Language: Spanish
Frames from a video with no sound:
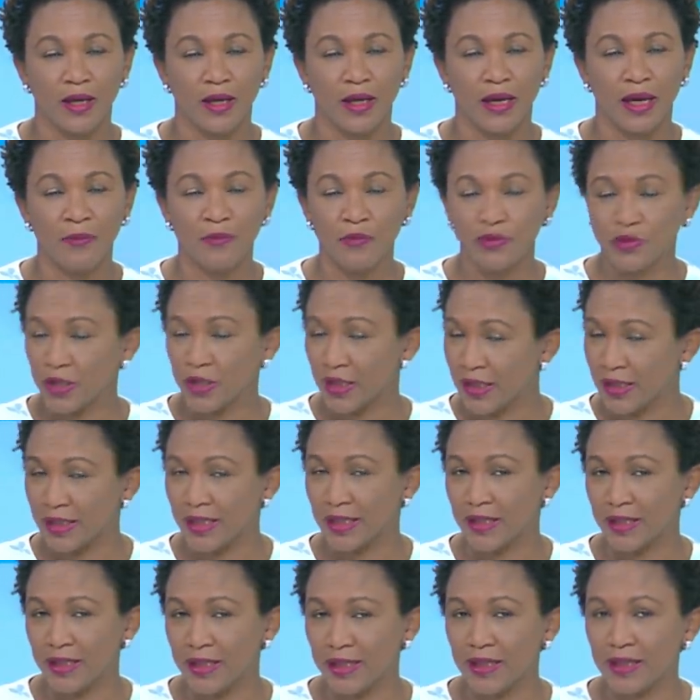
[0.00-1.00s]
Que hay mucha gente
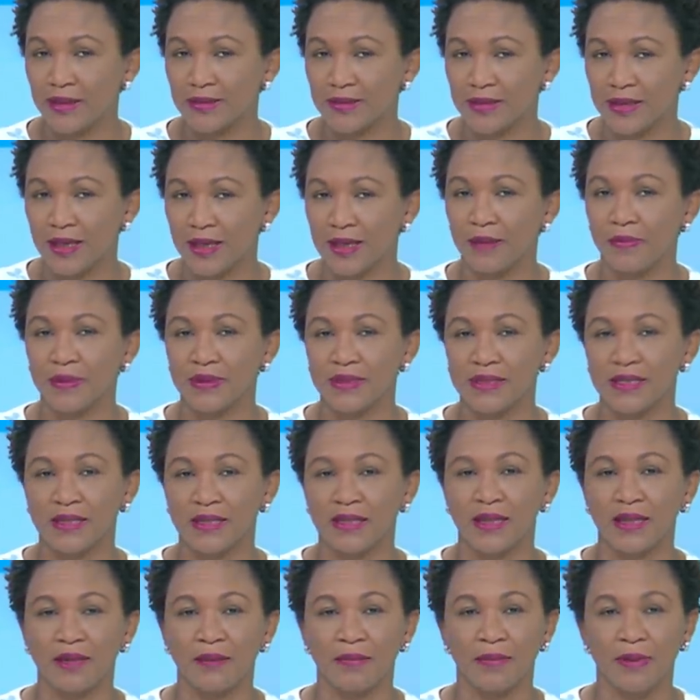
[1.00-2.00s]
aquí que está
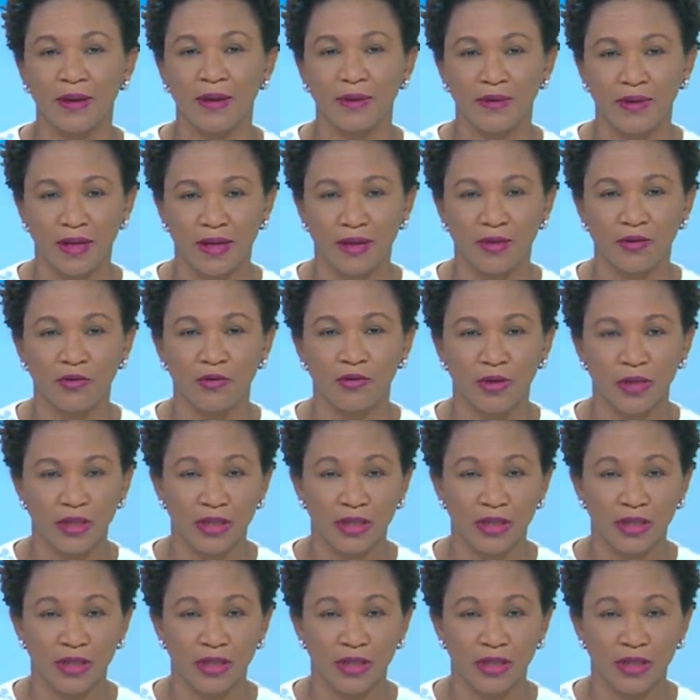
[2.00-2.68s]
capacitada para bregar con